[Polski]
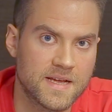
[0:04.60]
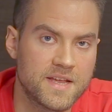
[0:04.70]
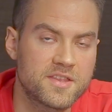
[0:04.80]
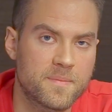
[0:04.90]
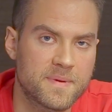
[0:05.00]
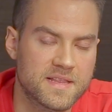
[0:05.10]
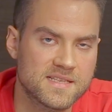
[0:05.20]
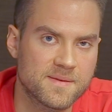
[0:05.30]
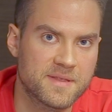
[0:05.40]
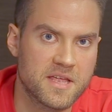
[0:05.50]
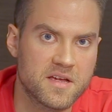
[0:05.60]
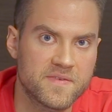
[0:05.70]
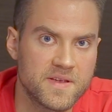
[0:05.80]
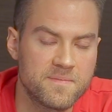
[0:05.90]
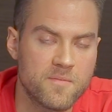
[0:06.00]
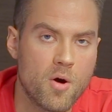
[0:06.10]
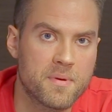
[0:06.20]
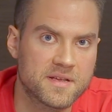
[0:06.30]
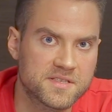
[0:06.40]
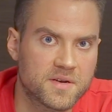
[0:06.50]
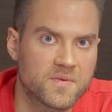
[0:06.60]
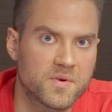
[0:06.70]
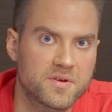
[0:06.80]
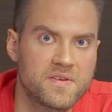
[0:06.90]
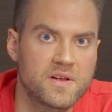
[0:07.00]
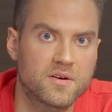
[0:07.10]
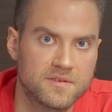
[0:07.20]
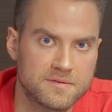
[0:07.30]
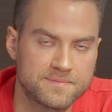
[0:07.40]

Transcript: Interpretacja badań krwi, obraz czerwonokrwinkowy.